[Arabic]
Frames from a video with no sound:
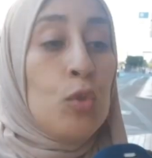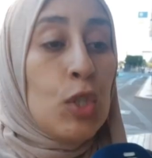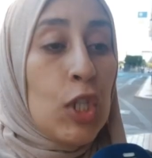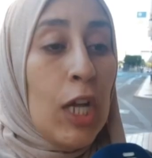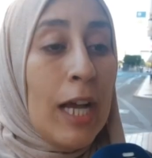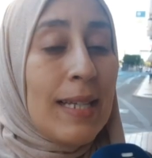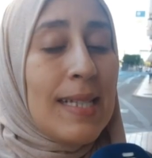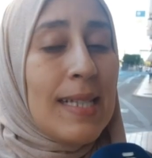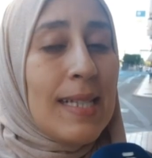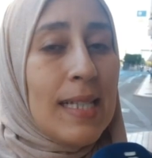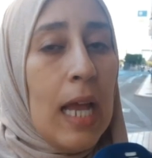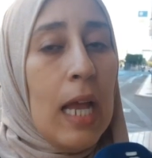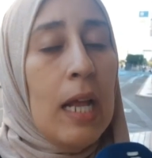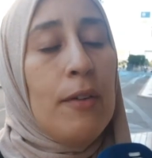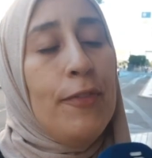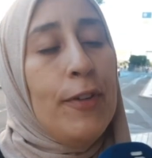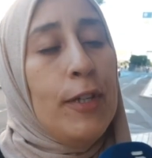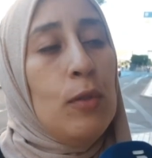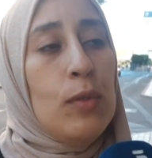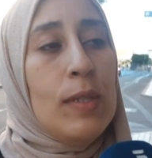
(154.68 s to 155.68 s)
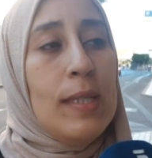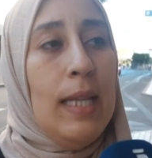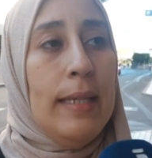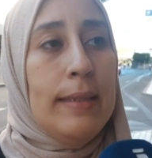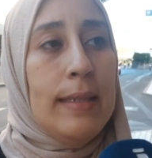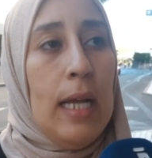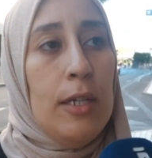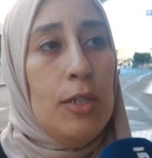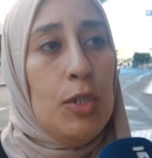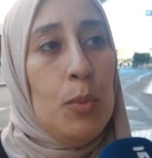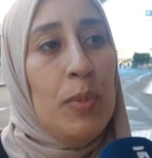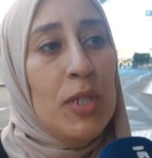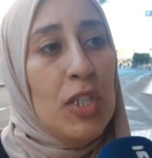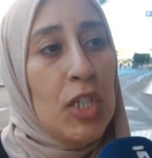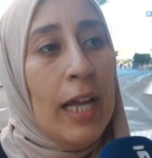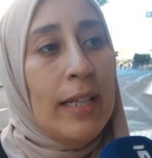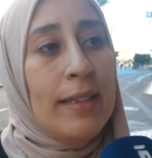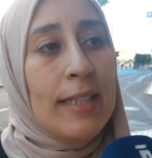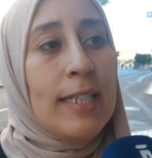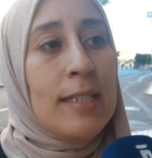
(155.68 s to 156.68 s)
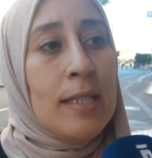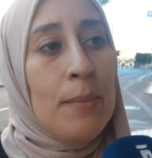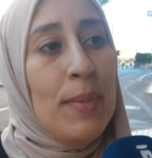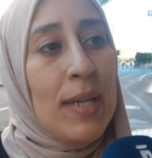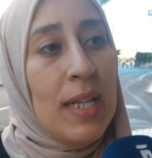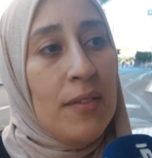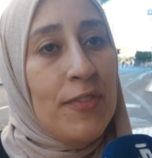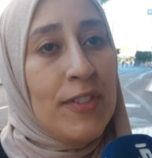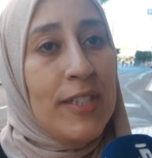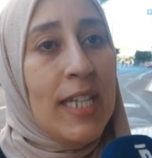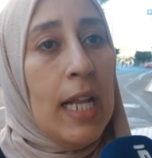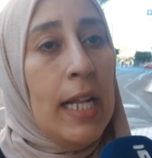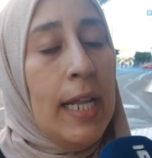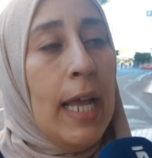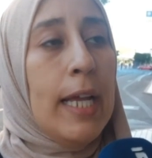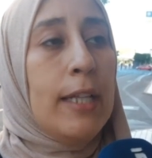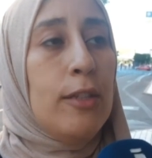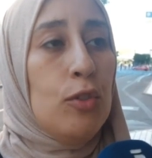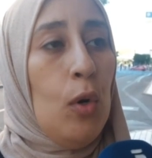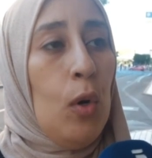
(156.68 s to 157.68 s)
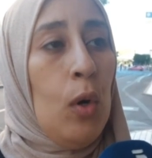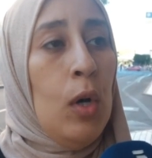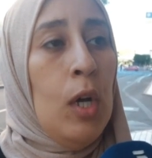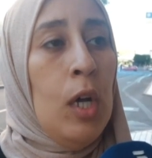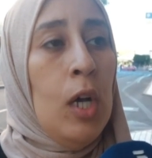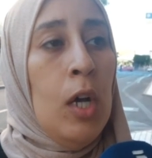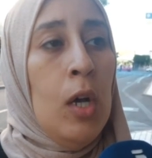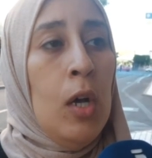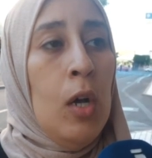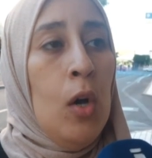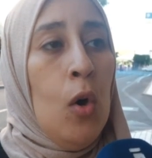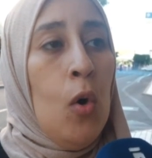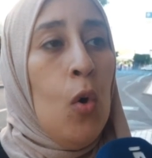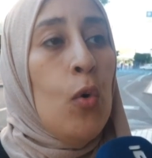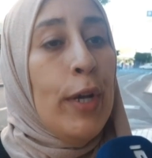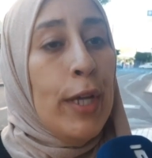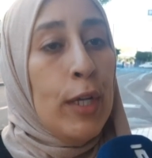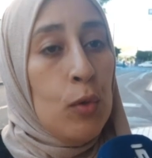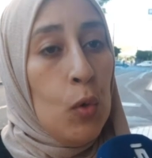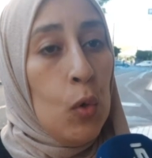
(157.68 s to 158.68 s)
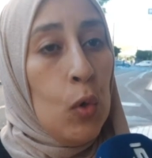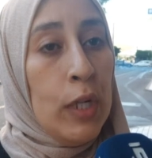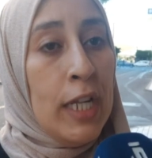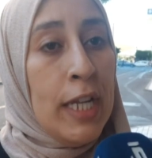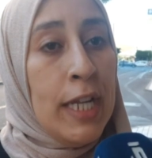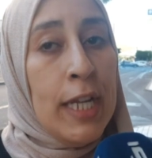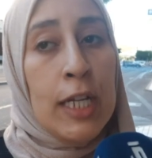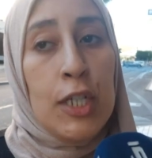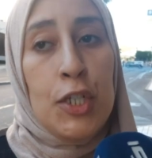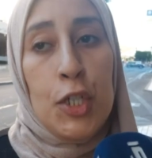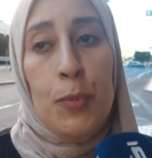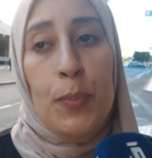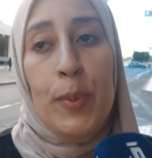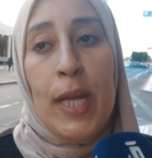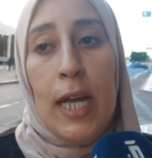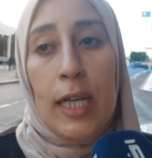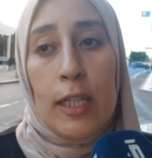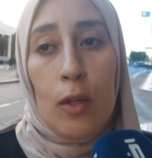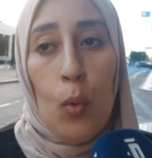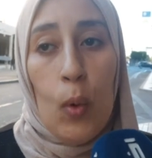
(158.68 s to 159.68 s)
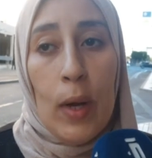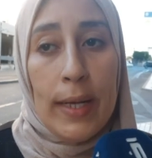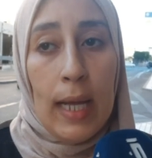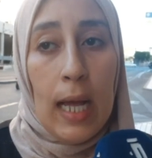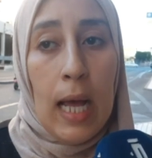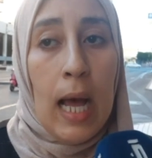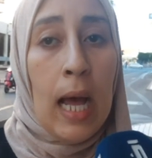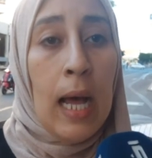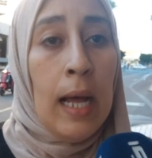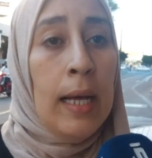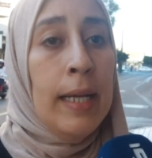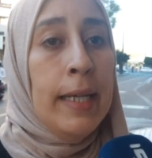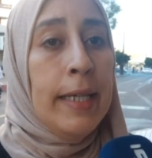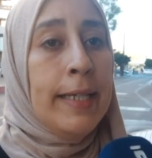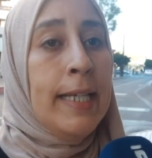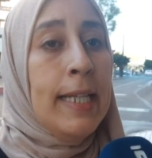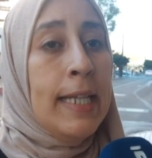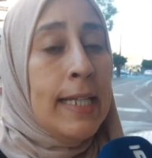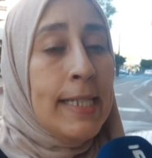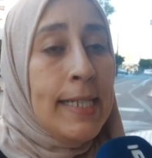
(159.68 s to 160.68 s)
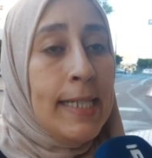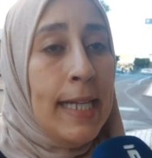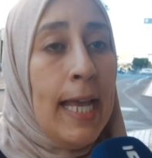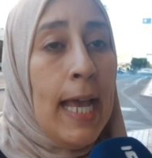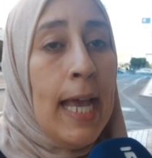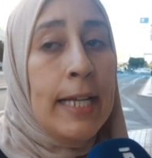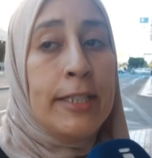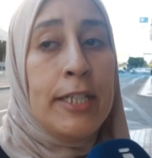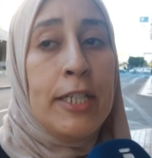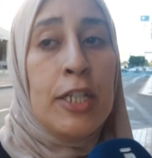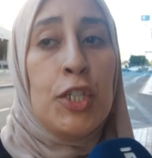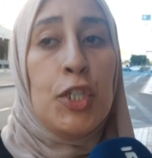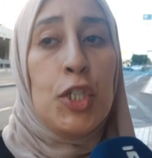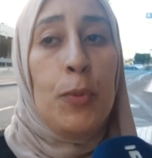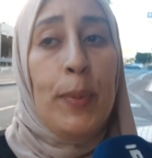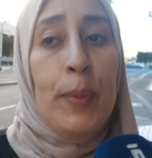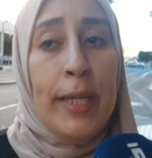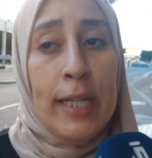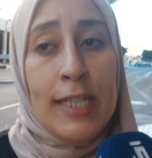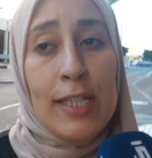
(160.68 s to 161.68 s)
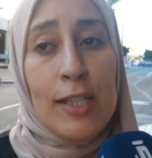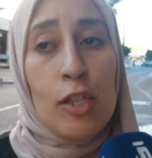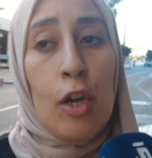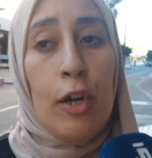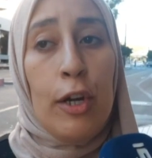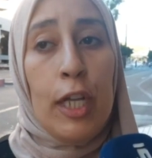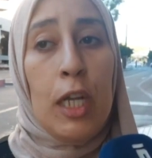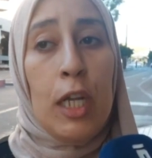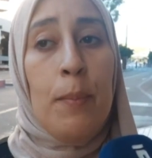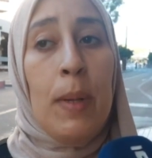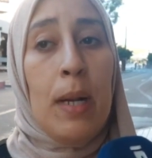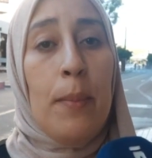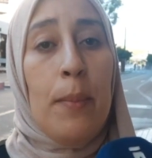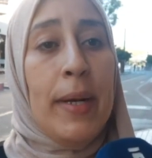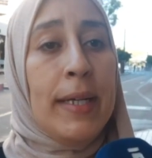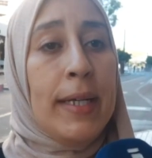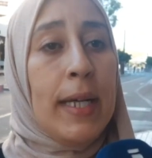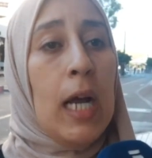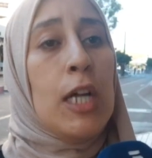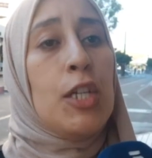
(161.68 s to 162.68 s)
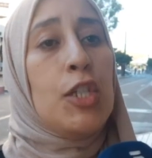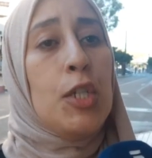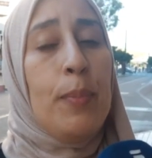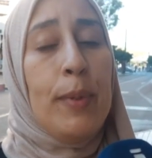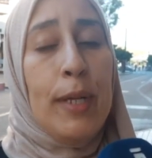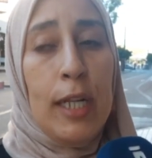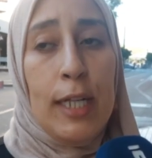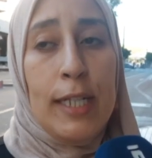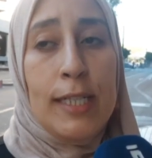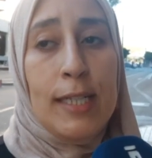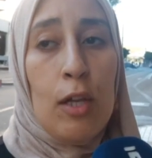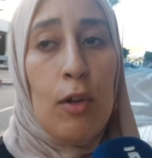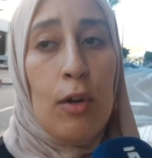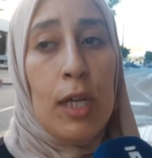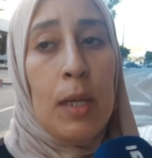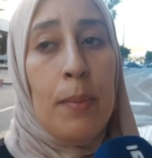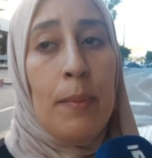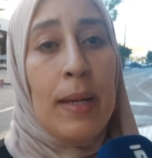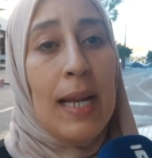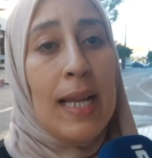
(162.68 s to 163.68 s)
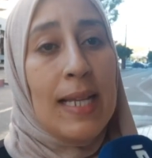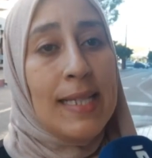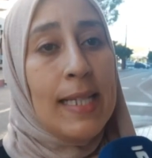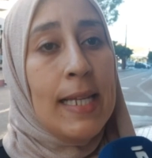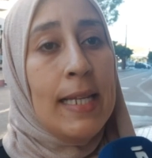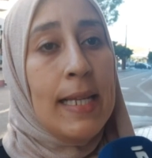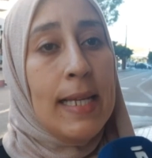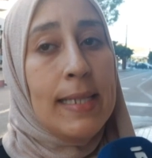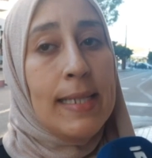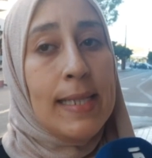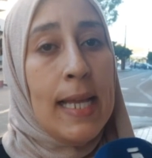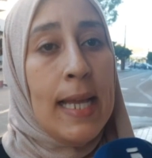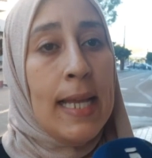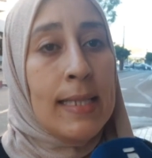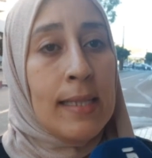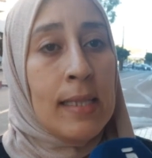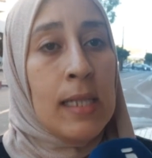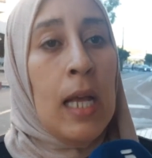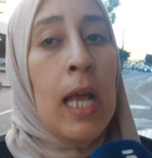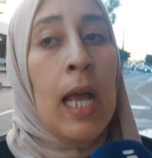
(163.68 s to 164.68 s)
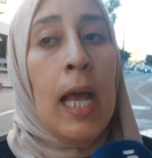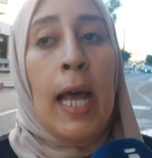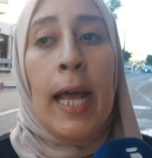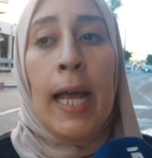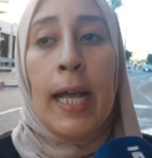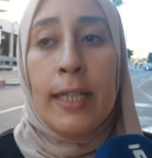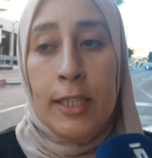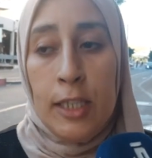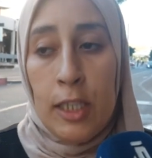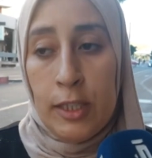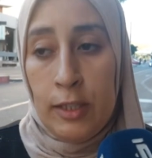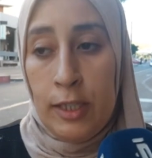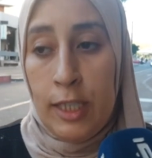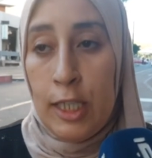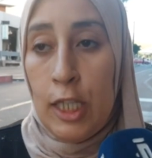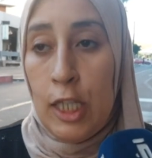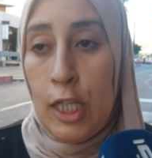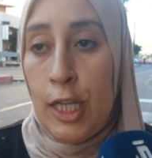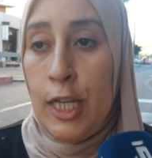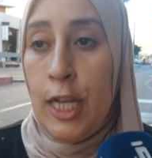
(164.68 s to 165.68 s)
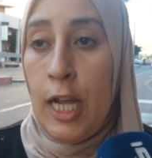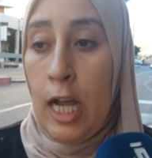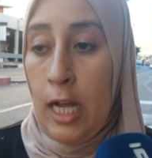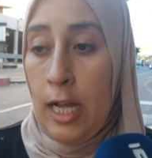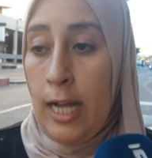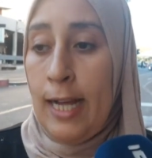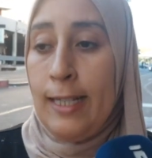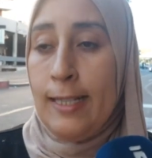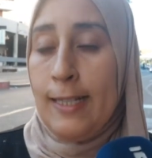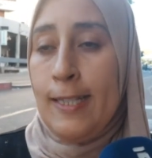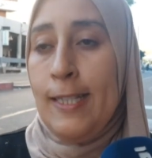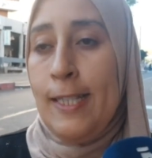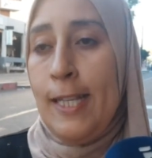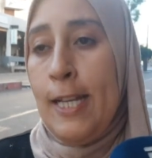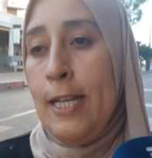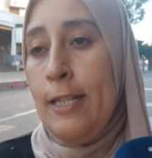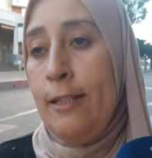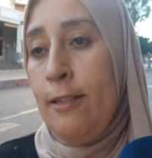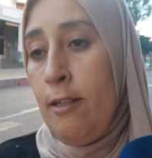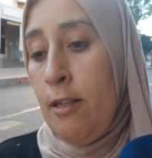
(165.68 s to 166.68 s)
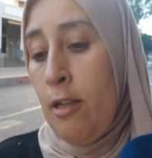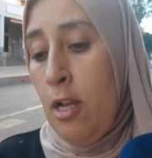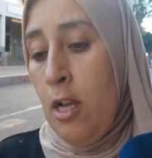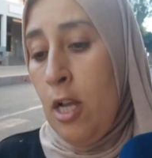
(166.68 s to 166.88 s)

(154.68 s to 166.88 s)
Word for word: شهر 6 2019 باش حطيت الملف ديالي عنده وكيقول لي جيبي هاد الورقه جيريزي هادي جيبي لي ستوريك من البنكه جيبي لي ستوريك من لا سين اس اس غادي ديري لي عقد ازدياد